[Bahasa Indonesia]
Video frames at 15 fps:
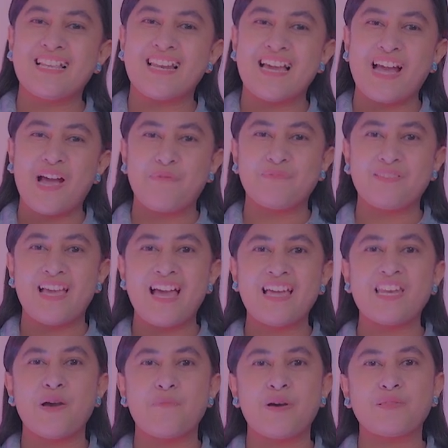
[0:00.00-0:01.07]
selengkapnya
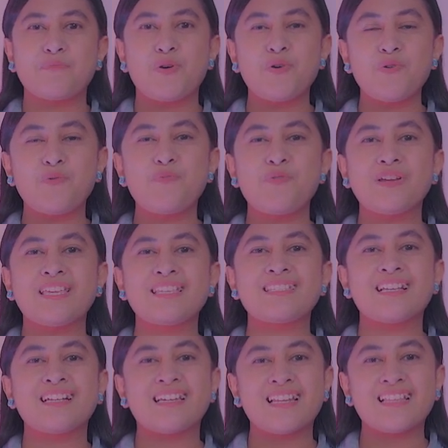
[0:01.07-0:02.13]
dapat menghubungi
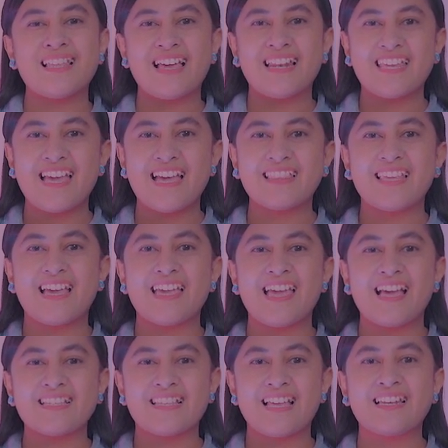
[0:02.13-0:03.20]
Sekretariat
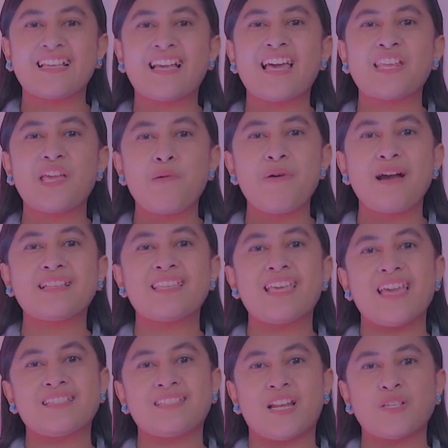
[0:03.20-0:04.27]
Yayasan Karya Bakti
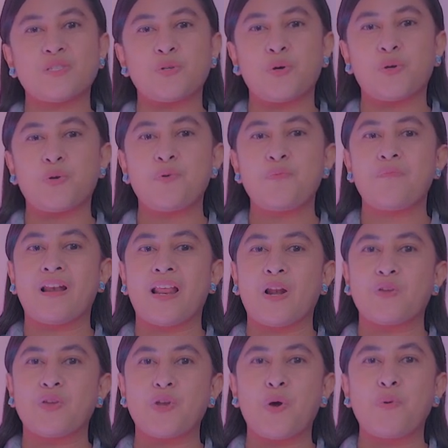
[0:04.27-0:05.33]
Esra Soru
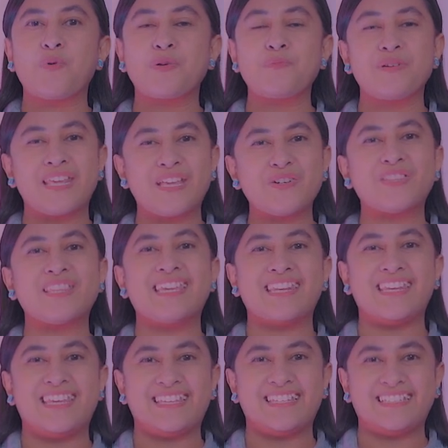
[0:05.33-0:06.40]
melalui nomor berikut
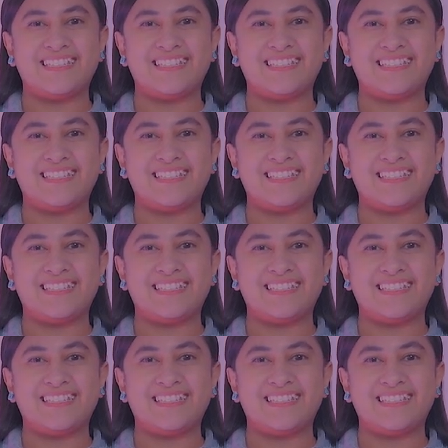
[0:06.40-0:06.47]
ini.